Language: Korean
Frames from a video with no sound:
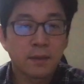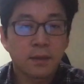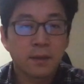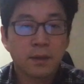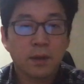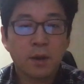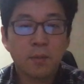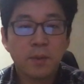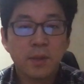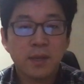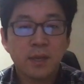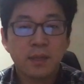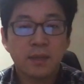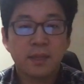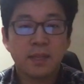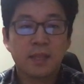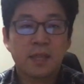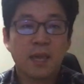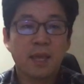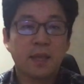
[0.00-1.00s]
그러면
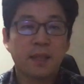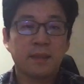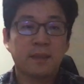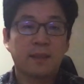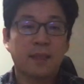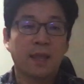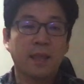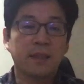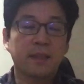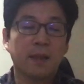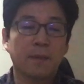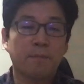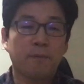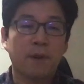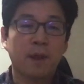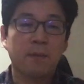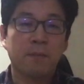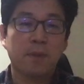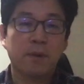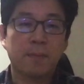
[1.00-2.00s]
이제 데이터
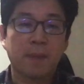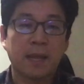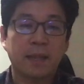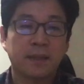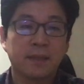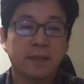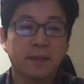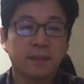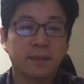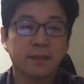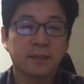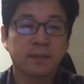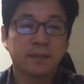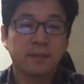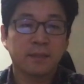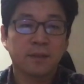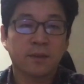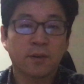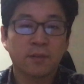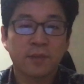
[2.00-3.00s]
프레임을
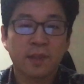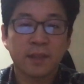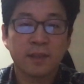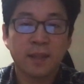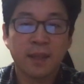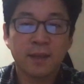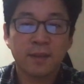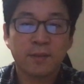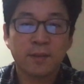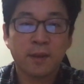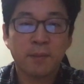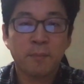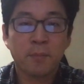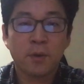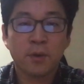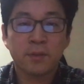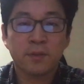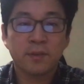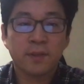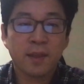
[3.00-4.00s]
만드는 것에 대해서
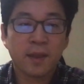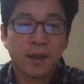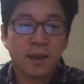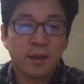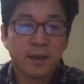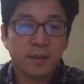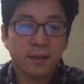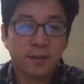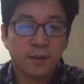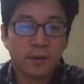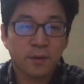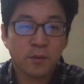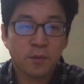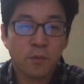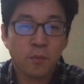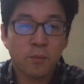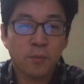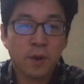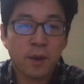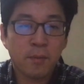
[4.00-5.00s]
한번
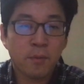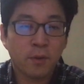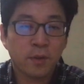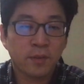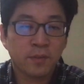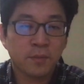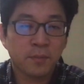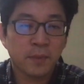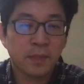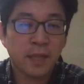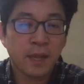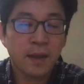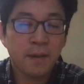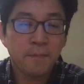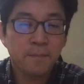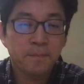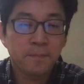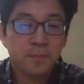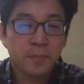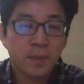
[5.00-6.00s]
공부를 해보겠습니다.
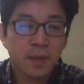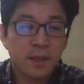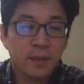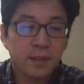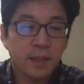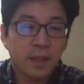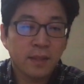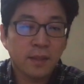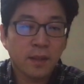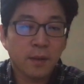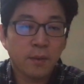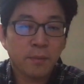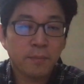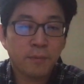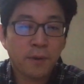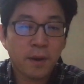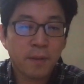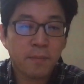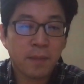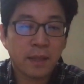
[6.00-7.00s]
데이터
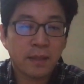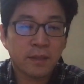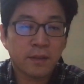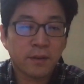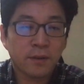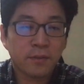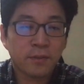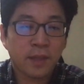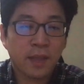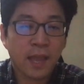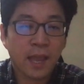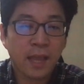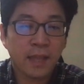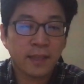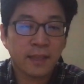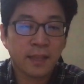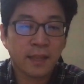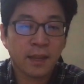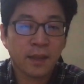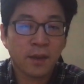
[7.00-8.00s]
프레임 만드는 거 되게
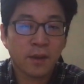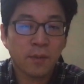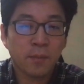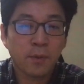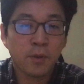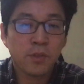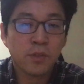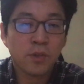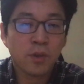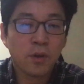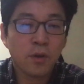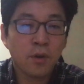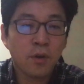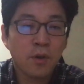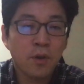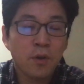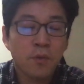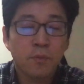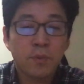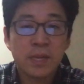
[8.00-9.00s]
간단해요. 먼저
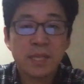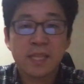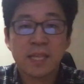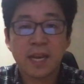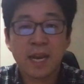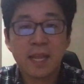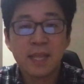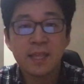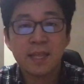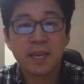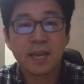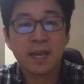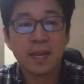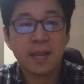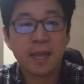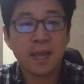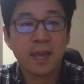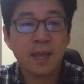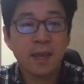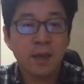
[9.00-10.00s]
우리 지난
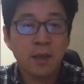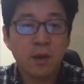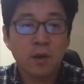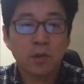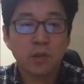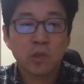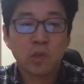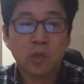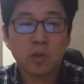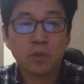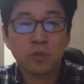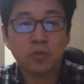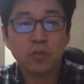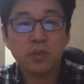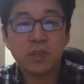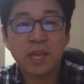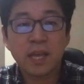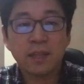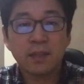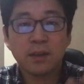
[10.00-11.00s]
시간에 어떤
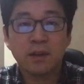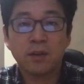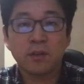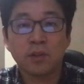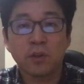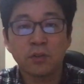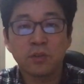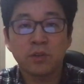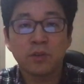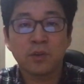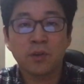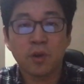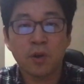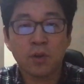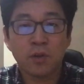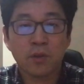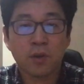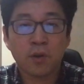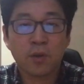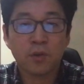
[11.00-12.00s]
숫자들을 넣는
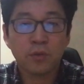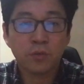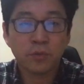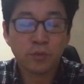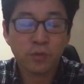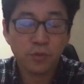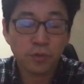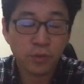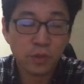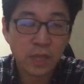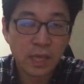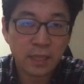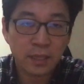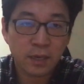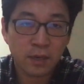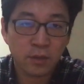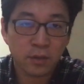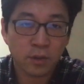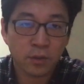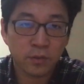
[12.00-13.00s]
거, 여러
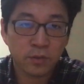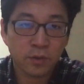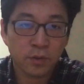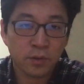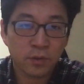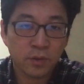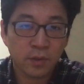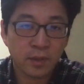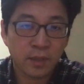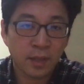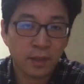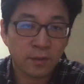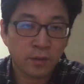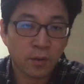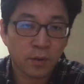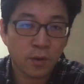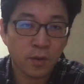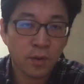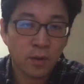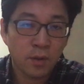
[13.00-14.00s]
숫자들을 넣는 것에
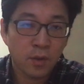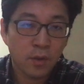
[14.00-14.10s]
대해서